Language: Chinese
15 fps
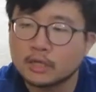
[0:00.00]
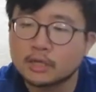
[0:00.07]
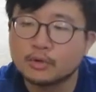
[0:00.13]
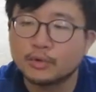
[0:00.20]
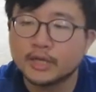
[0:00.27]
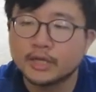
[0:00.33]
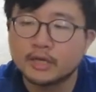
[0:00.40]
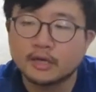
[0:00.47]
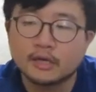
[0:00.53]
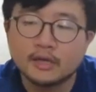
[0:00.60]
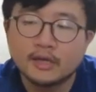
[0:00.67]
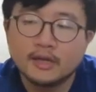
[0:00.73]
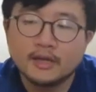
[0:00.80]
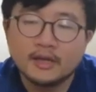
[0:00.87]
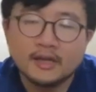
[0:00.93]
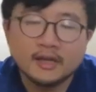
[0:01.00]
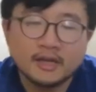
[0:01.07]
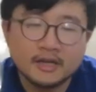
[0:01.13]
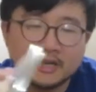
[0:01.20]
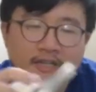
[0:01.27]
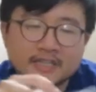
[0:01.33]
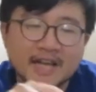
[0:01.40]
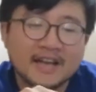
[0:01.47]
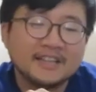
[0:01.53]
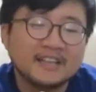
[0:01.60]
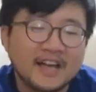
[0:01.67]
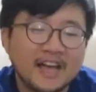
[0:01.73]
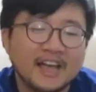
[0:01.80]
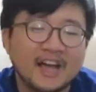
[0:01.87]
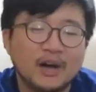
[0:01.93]
作为一个喝汤
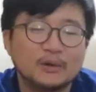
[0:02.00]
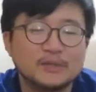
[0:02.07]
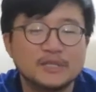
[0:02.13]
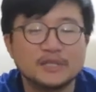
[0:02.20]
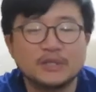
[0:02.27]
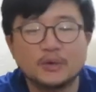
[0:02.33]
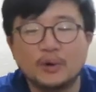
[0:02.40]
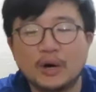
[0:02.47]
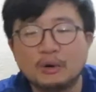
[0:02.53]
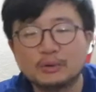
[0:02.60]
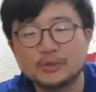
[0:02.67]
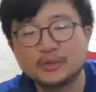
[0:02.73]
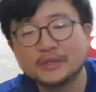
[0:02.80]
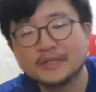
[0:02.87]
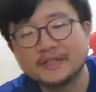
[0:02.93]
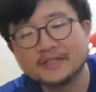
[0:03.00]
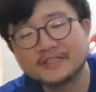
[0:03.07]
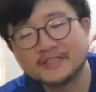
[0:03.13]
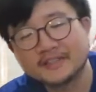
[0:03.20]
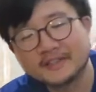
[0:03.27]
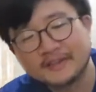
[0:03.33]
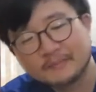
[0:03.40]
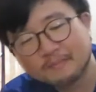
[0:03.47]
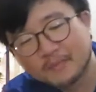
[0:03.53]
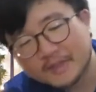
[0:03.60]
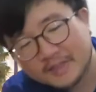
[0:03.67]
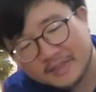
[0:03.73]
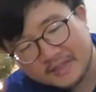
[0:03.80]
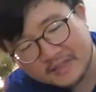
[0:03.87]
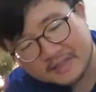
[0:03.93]
的爱好者的话，我觉得这个
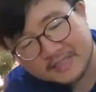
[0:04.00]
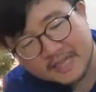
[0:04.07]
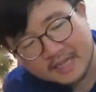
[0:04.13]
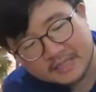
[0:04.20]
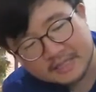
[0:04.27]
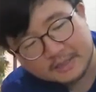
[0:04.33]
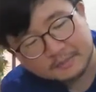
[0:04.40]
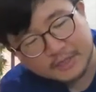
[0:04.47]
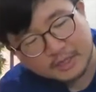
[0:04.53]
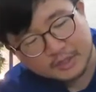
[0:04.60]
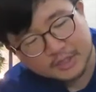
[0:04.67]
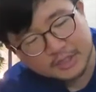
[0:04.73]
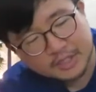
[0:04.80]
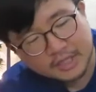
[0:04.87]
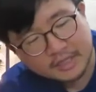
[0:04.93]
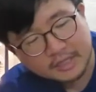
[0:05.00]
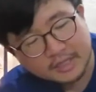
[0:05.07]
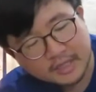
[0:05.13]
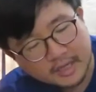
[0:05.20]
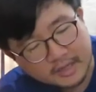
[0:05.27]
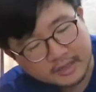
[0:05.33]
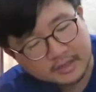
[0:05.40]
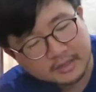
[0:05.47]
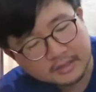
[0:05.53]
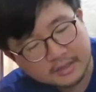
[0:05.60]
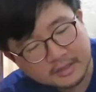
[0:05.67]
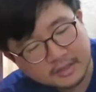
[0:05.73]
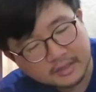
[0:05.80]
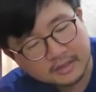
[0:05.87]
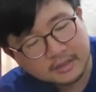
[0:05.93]
这样子比较深一点的
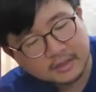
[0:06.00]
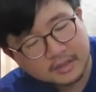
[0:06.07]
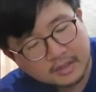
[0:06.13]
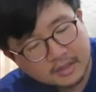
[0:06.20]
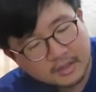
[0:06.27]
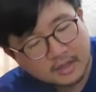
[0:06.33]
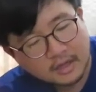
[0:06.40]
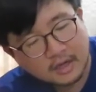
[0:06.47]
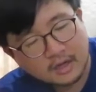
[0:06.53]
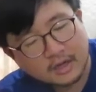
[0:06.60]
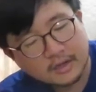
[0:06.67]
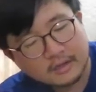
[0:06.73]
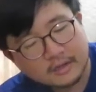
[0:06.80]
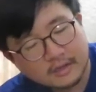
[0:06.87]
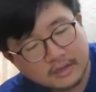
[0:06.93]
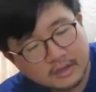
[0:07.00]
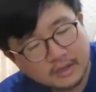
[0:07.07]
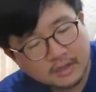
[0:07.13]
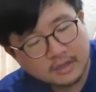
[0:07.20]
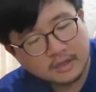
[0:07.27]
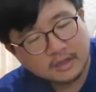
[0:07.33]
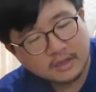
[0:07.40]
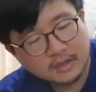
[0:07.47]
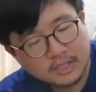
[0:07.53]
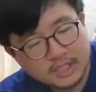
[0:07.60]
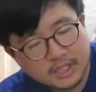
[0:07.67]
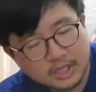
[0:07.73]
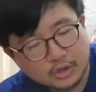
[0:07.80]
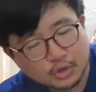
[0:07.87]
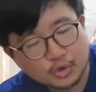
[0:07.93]
这个，嗯，
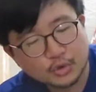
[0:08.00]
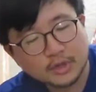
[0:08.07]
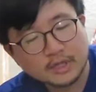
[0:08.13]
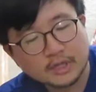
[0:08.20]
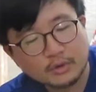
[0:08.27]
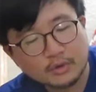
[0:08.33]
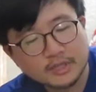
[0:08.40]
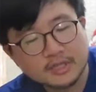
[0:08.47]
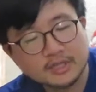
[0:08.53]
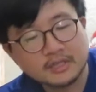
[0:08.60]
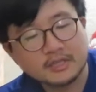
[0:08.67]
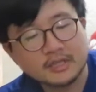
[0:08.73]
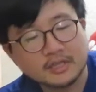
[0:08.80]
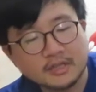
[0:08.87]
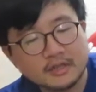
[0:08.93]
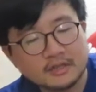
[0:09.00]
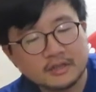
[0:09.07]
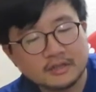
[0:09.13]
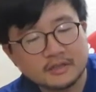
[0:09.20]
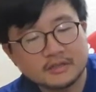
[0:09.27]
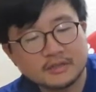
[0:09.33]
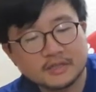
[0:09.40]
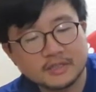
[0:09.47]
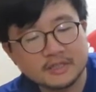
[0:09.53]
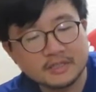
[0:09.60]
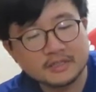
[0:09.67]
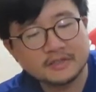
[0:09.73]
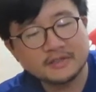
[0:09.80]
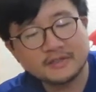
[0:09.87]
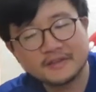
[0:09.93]
器具可能会是你的，就是